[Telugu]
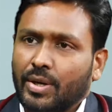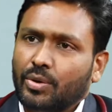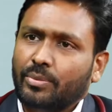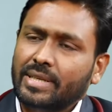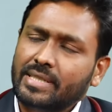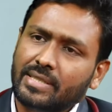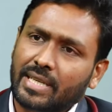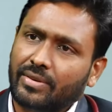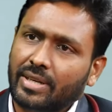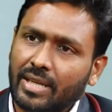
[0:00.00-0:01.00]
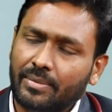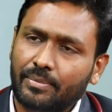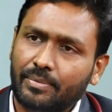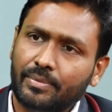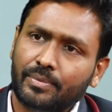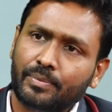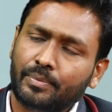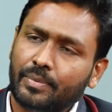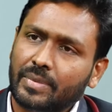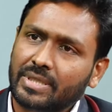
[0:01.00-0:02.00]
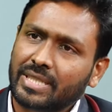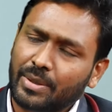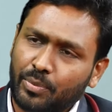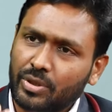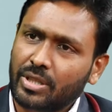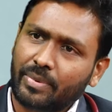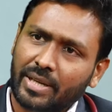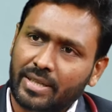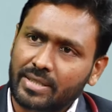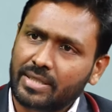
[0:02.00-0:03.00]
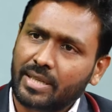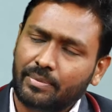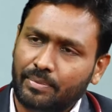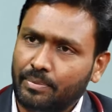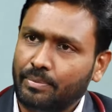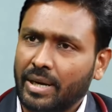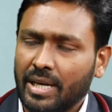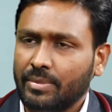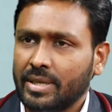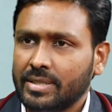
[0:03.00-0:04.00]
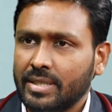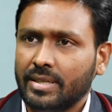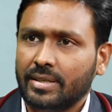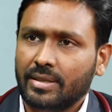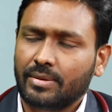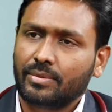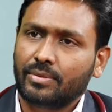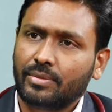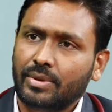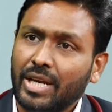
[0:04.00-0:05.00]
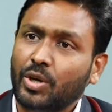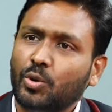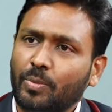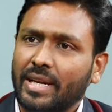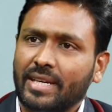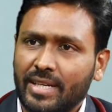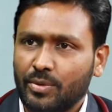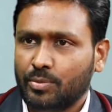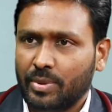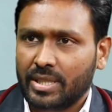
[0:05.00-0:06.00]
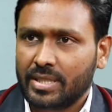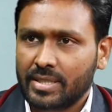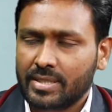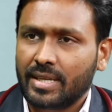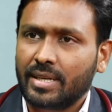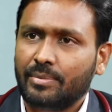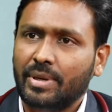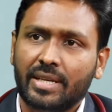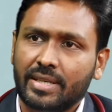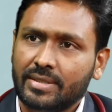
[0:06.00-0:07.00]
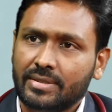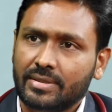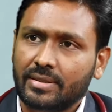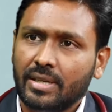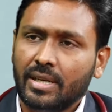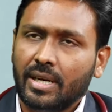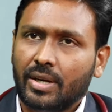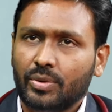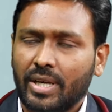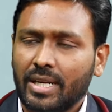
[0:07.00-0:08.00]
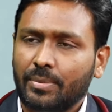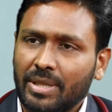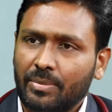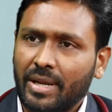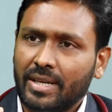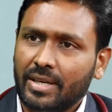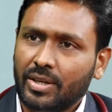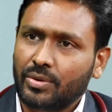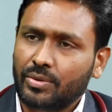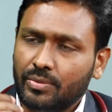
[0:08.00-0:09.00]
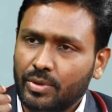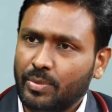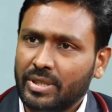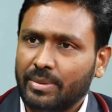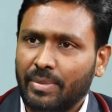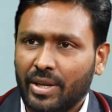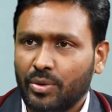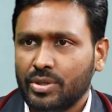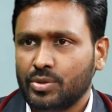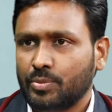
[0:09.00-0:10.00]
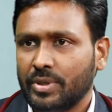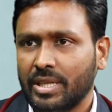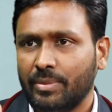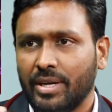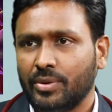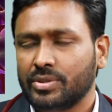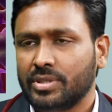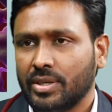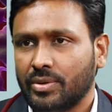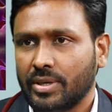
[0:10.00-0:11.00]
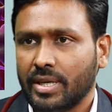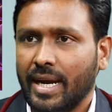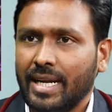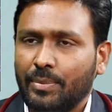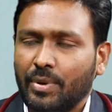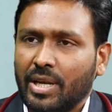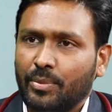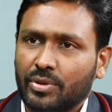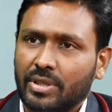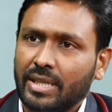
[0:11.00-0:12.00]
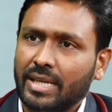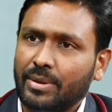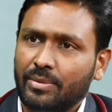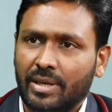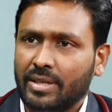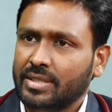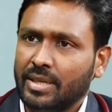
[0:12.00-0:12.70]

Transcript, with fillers: రెండో మెడిసిన్స్ ఏమంటే చనిపోతున్న ప్లేట్లెట్స్ని పక్కన పడేసి ఎక్కువ ప్లేట్లెట్ని ఉత్పత్తి చేసే మెడికేషన్స్ ఉదాహరణకి పది ప్లేటెట్లు ఉత్పత్తి మ్యారో నుంచి ఉత్పత్తి బయటకు వస్తుంది అనుకోండి ఐటీపీలు ఏమవుతుందంటే ఎనిమిది ప్లేటెట్స్